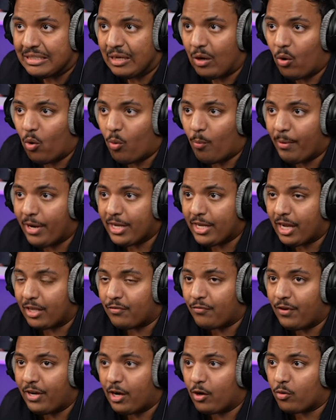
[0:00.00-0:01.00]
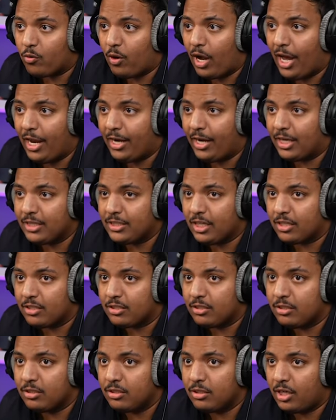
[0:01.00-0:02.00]
او ماي جاد فين اروح؟ انا انحشرت
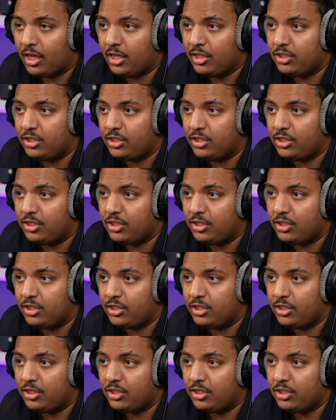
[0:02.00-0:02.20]
راح